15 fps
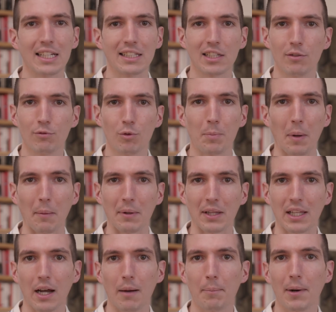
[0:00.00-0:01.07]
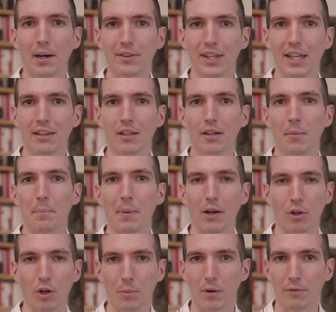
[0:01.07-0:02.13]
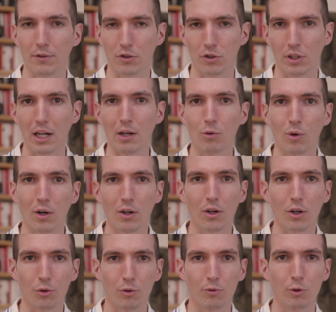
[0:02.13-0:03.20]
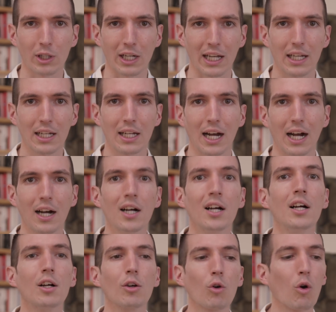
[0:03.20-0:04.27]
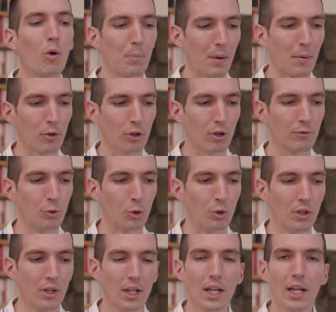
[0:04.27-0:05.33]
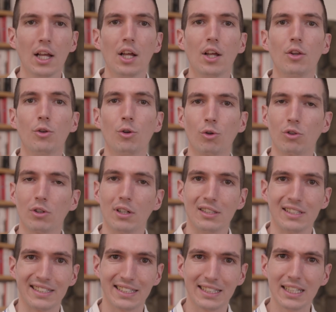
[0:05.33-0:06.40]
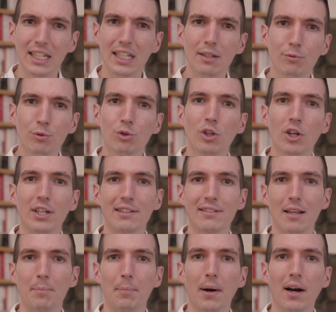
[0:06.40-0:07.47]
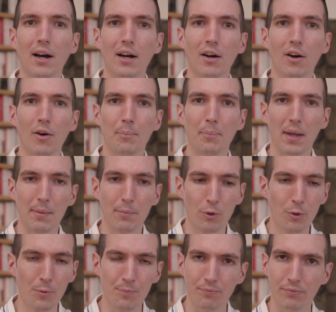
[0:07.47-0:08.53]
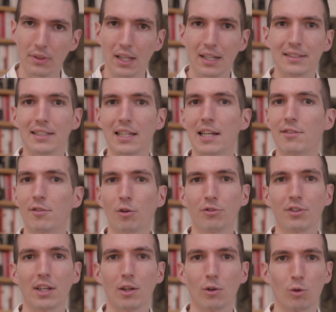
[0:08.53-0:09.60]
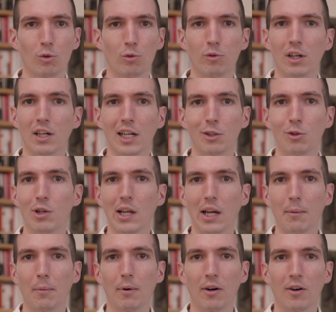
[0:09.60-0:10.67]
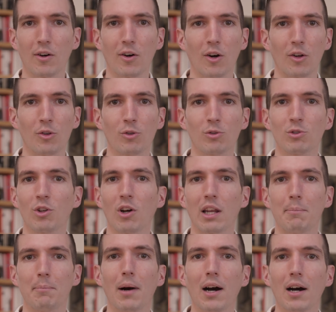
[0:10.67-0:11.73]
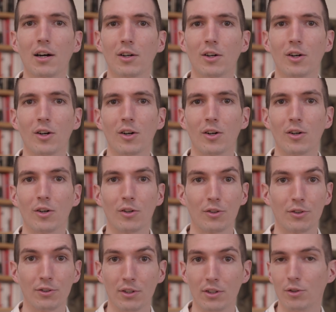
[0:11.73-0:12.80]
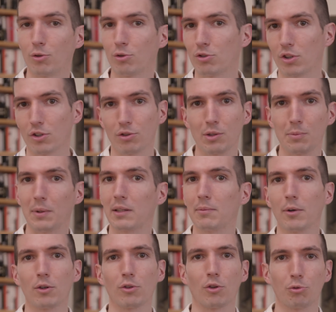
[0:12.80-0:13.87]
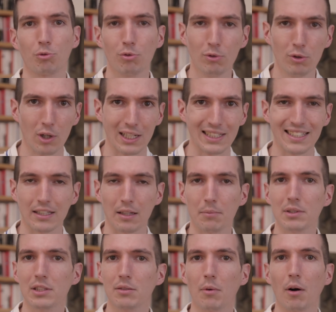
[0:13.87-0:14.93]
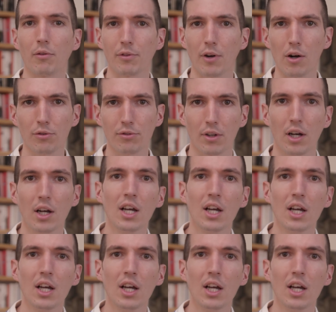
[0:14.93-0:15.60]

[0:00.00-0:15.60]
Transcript: et qui ne vous permettra pas d'être parieur professionnel ou alors de vous créer un complément de revenu. Donc si vous ne connaissez pas PMU, c'est les enseignes hein, qu'on voit régulièrement euh, donc dans les bars, euh, donc euh, typiquement dans tous les établissements en France.